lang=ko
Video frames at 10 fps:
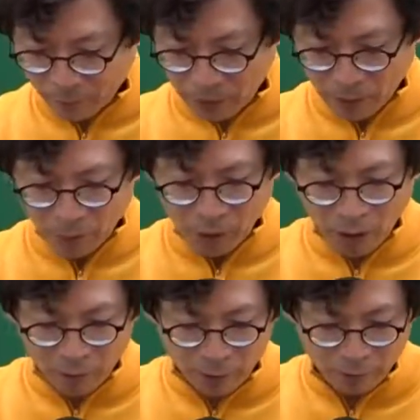
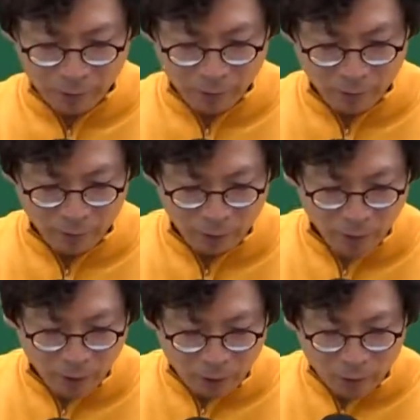3번에 1번.
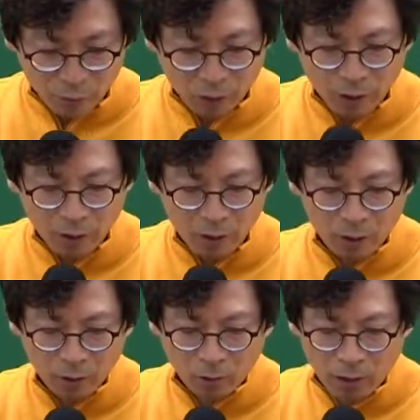
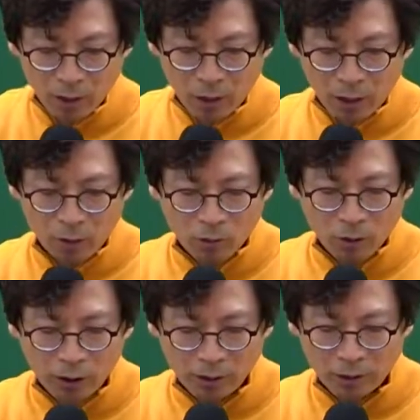부기등기는 권리관계를
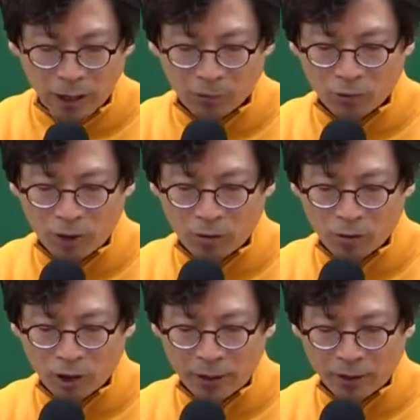공시하는 갑구와
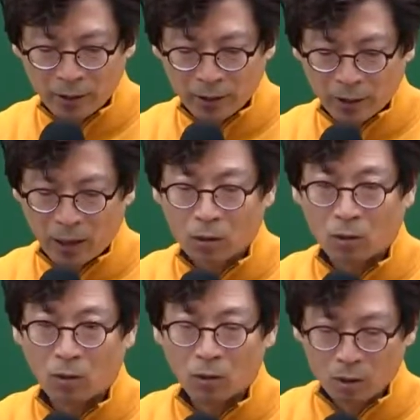을구에만
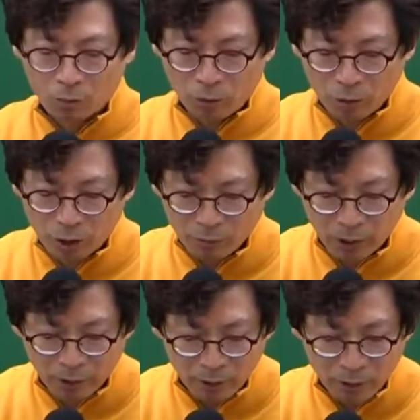실행하고
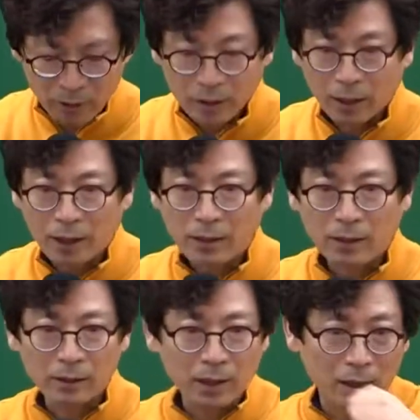표제부에는 실행하지
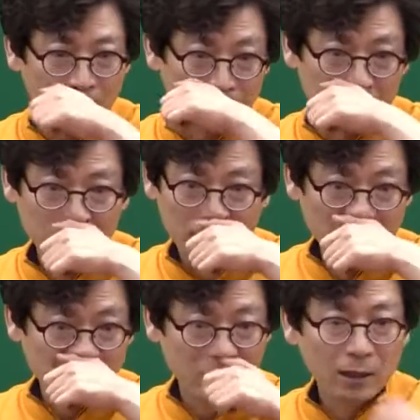않는다.
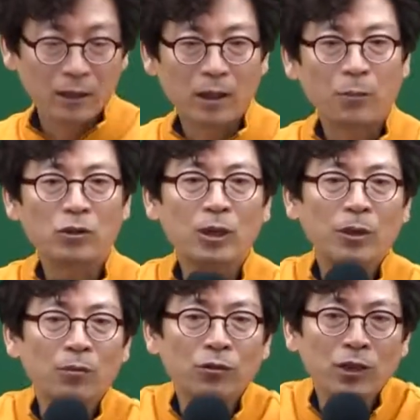그러니까
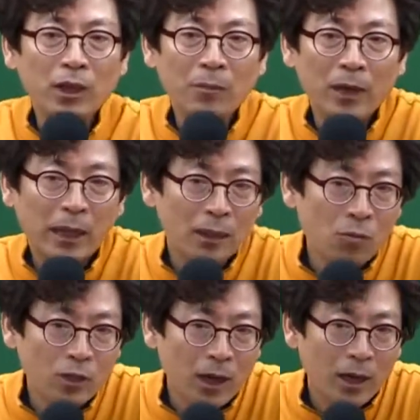표제부에는 부기등기란 말이 안
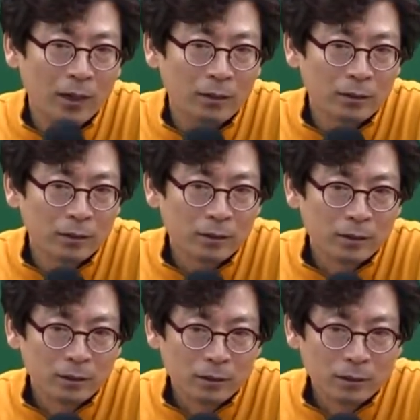나옵니다.
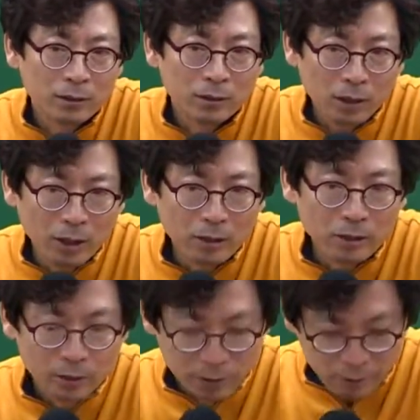오케이?
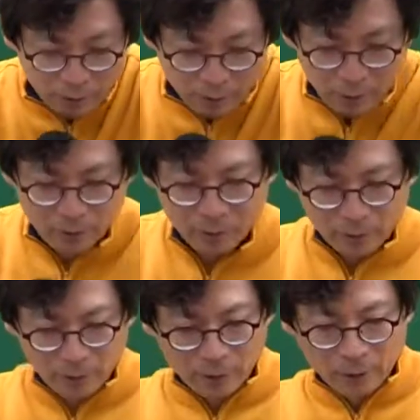
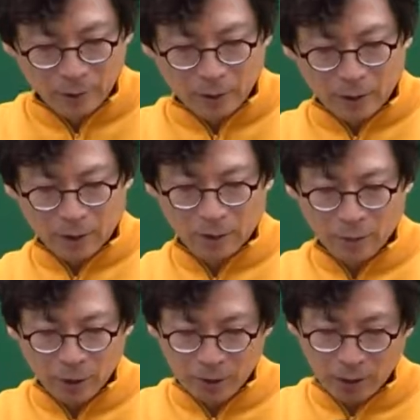자,
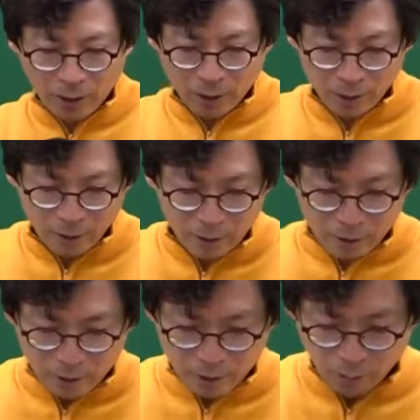그러면 이제
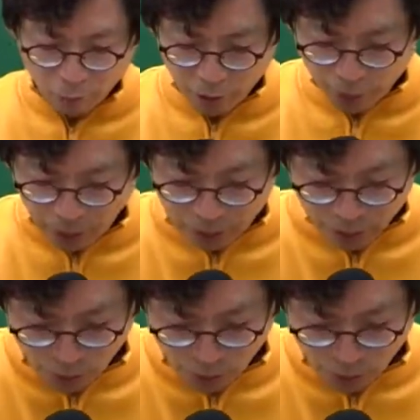그 부기등기 하는